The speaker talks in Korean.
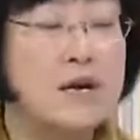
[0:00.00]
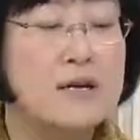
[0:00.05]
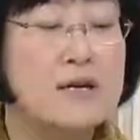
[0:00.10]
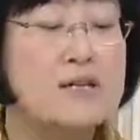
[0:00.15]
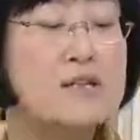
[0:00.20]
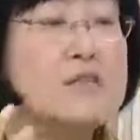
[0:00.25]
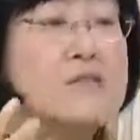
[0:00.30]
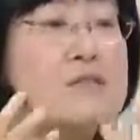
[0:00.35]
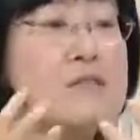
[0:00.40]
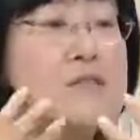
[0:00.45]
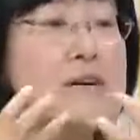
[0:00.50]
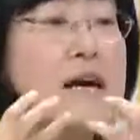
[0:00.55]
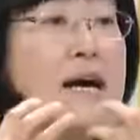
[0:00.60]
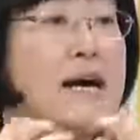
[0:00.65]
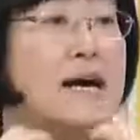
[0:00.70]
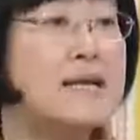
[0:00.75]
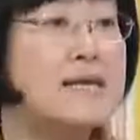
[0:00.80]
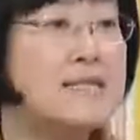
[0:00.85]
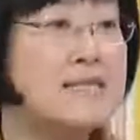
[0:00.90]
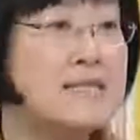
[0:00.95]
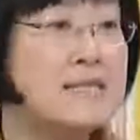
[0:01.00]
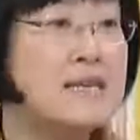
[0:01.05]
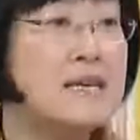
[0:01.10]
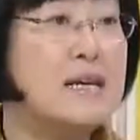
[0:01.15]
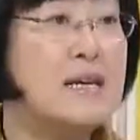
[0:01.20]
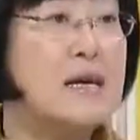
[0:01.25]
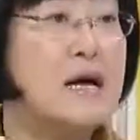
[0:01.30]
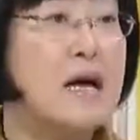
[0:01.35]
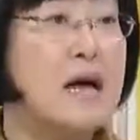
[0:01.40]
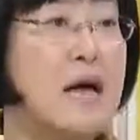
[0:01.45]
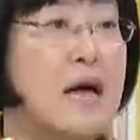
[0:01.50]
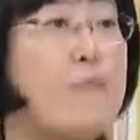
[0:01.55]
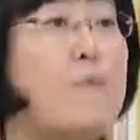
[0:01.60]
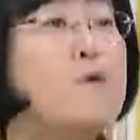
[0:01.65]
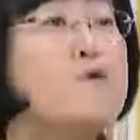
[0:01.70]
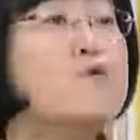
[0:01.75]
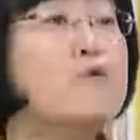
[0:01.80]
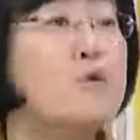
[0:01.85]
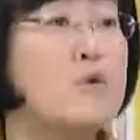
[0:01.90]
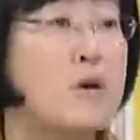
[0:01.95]
끝까지
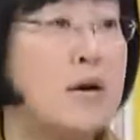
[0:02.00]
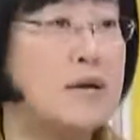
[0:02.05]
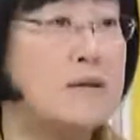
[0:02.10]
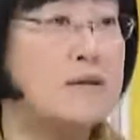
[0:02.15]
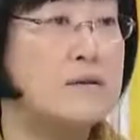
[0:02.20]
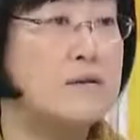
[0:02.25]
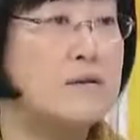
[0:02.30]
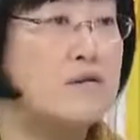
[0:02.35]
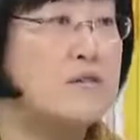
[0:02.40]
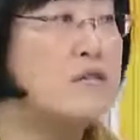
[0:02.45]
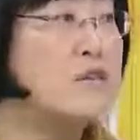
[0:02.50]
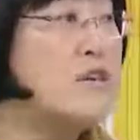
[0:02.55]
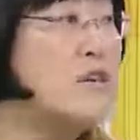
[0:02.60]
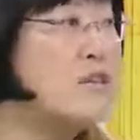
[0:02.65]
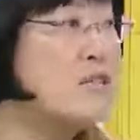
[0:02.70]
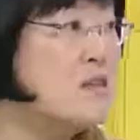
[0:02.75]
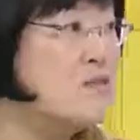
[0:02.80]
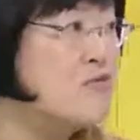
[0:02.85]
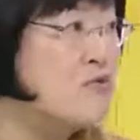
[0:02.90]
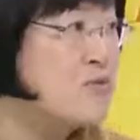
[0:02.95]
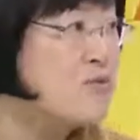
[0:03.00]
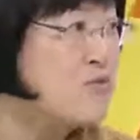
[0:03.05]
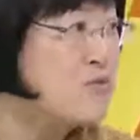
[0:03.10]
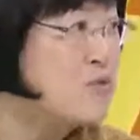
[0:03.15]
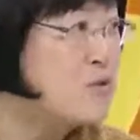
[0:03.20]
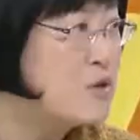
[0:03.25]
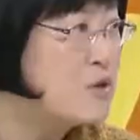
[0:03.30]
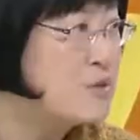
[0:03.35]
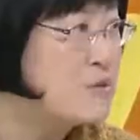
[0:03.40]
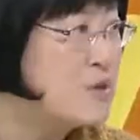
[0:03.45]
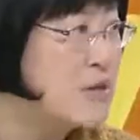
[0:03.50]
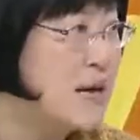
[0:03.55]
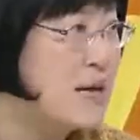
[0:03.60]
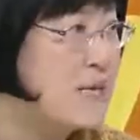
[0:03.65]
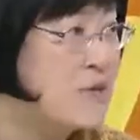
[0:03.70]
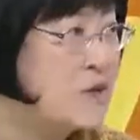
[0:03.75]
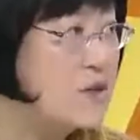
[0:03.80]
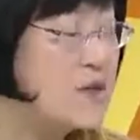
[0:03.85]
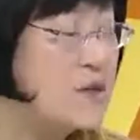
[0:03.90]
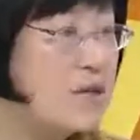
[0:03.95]
해보도록 하는 거. 이게 이제 우리 부모님들이
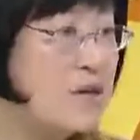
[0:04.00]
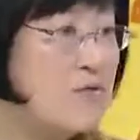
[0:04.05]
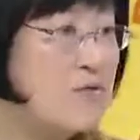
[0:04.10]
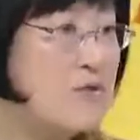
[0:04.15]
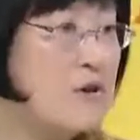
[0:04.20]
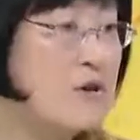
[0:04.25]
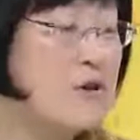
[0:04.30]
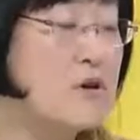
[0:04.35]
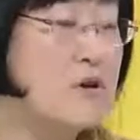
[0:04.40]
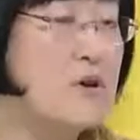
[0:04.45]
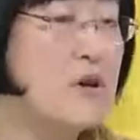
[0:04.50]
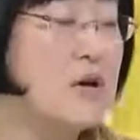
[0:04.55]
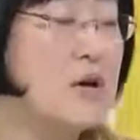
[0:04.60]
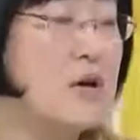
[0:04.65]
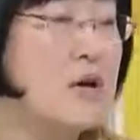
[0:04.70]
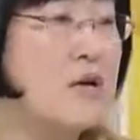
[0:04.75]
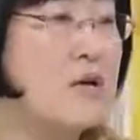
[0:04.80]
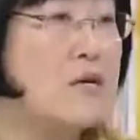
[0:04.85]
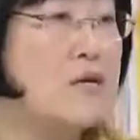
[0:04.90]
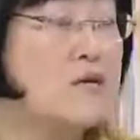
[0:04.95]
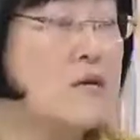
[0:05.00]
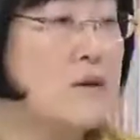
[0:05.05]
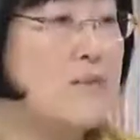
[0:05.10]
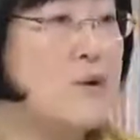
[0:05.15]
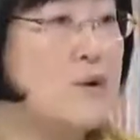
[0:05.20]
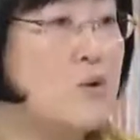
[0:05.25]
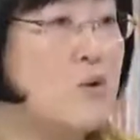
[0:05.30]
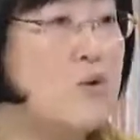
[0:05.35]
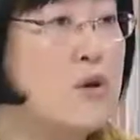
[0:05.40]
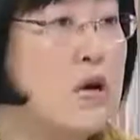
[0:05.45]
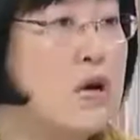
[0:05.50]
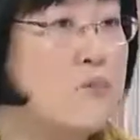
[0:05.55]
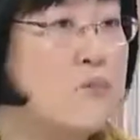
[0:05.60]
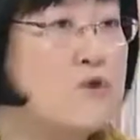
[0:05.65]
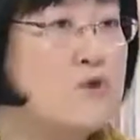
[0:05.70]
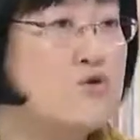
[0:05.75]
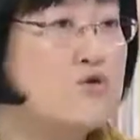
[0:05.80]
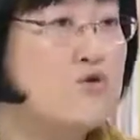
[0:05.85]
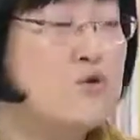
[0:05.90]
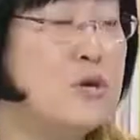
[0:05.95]
하셔야 되고요. 네. 그 다음에
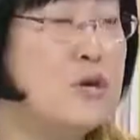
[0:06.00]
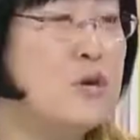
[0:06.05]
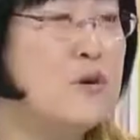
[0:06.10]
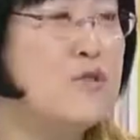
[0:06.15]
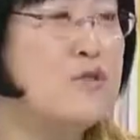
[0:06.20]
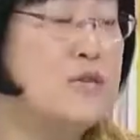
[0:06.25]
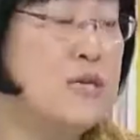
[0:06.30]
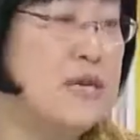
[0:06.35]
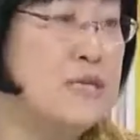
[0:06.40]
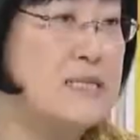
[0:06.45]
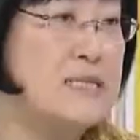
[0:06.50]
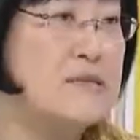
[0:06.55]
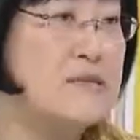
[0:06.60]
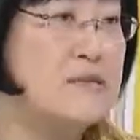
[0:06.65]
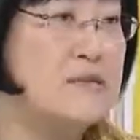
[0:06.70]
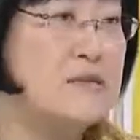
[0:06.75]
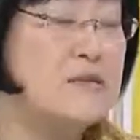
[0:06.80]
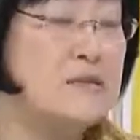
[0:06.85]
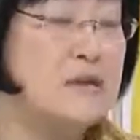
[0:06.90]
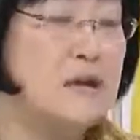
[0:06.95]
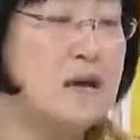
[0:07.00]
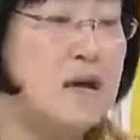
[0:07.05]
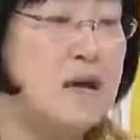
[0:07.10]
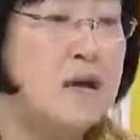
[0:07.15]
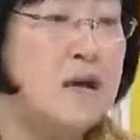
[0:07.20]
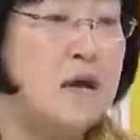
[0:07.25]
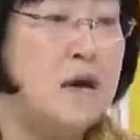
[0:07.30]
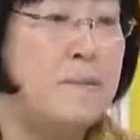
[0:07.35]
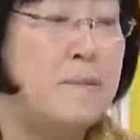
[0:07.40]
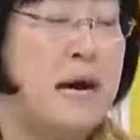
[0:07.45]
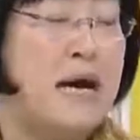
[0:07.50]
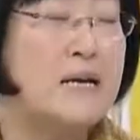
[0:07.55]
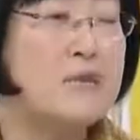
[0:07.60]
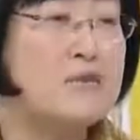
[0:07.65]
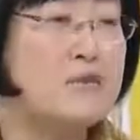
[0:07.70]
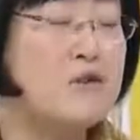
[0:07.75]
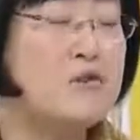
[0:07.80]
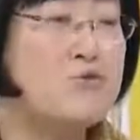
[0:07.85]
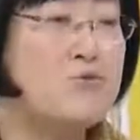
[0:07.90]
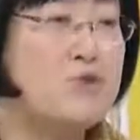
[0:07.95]
놀이하면서 중요한 건 사실은
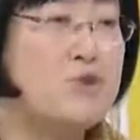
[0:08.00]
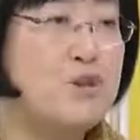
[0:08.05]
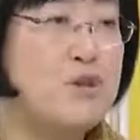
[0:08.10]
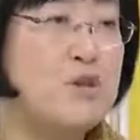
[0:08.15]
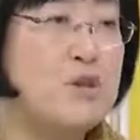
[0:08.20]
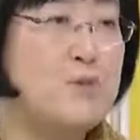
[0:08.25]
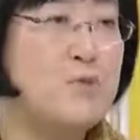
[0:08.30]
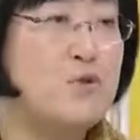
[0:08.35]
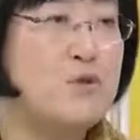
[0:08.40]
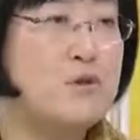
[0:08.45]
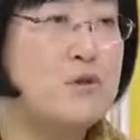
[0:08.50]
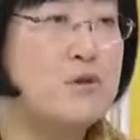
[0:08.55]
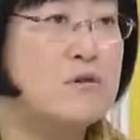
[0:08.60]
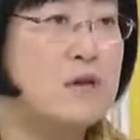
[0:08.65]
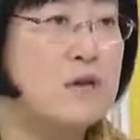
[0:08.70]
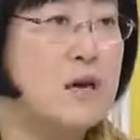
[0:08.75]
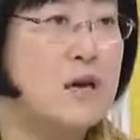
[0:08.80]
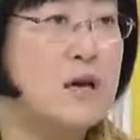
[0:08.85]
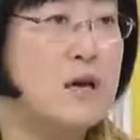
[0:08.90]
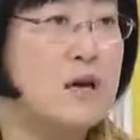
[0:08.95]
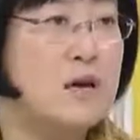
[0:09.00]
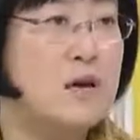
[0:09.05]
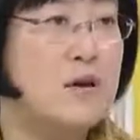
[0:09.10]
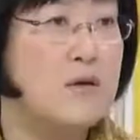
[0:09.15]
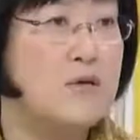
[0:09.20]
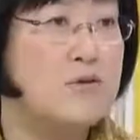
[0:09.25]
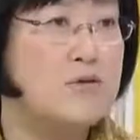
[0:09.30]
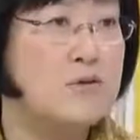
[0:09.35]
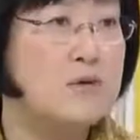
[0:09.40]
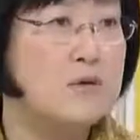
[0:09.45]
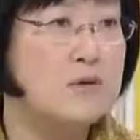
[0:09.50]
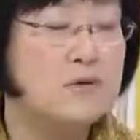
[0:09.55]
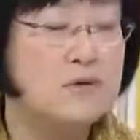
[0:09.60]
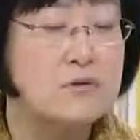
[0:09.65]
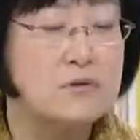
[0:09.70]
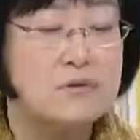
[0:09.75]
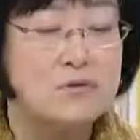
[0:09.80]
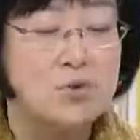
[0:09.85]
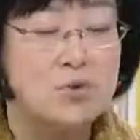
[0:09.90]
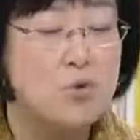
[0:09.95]
방석뛰기 뭐 이렇게 어떤
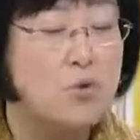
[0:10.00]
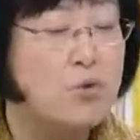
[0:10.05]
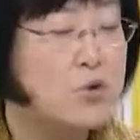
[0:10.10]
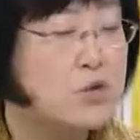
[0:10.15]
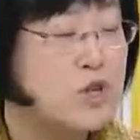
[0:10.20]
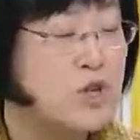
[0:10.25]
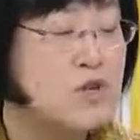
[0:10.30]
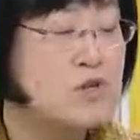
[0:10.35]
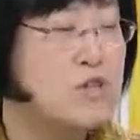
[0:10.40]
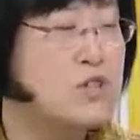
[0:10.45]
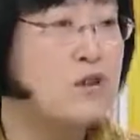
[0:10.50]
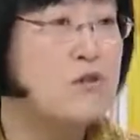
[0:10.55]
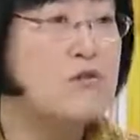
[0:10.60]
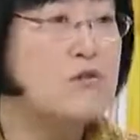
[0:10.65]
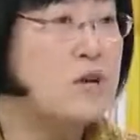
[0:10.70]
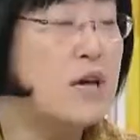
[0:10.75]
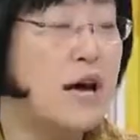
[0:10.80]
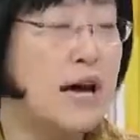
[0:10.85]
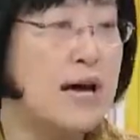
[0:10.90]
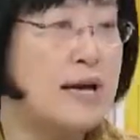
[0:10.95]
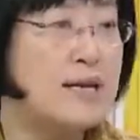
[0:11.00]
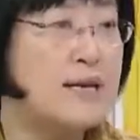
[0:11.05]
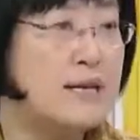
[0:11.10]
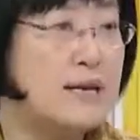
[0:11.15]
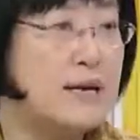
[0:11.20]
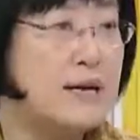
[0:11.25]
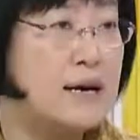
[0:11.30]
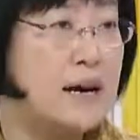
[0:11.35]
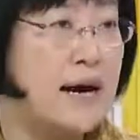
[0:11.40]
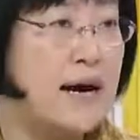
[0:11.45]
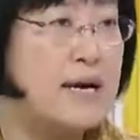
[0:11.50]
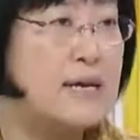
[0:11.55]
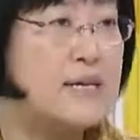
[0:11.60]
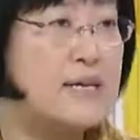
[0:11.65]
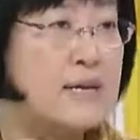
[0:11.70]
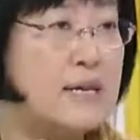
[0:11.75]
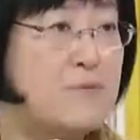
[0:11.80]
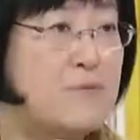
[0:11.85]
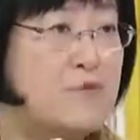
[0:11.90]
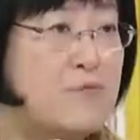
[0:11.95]
그 로션 이런 게 아이라
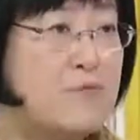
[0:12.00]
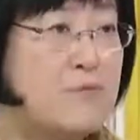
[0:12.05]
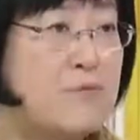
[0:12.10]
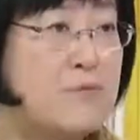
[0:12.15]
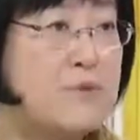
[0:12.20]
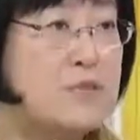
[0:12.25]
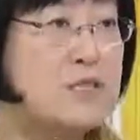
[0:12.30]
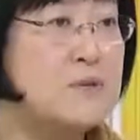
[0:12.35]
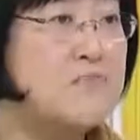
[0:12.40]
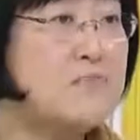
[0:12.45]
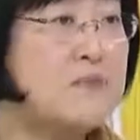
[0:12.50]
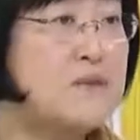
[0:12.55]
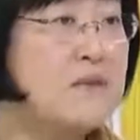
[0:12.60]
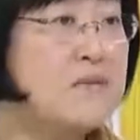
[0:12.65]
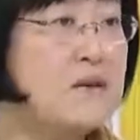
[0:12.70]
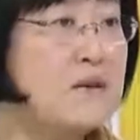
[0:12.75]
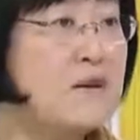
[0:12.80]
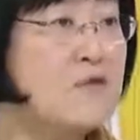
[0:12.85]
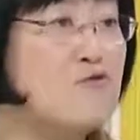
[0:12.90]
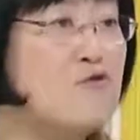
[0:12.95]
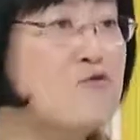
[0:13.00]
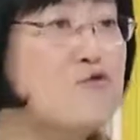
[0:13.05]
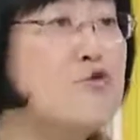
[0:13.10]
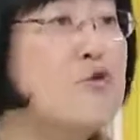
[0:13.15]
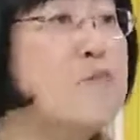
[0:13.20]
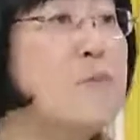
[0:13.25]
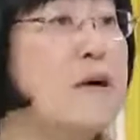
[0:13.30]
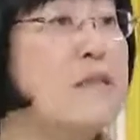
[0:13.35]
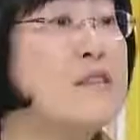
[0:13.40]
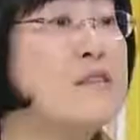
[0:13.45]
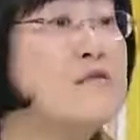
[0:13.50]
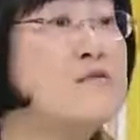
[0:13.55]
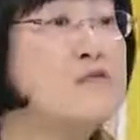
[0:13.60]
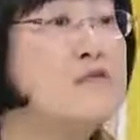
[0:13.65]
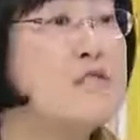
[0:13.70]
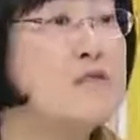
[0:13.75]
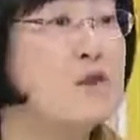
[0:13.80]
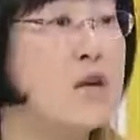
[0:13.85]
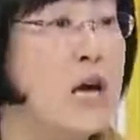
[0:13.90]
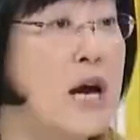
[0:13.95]
아이의 심리에다가 구조를
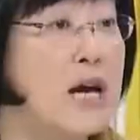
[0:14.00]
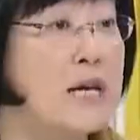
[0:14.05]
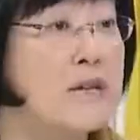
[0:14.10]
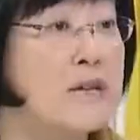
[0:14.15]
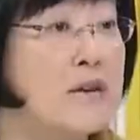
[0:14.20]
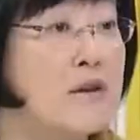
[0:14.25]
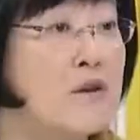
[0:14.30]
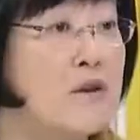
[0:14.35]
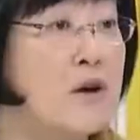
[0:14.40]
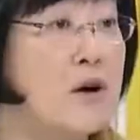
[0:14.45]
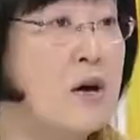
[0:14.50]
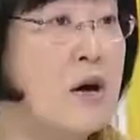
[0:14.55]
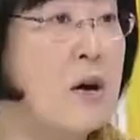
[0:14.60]
만들어주는 게 아니에요.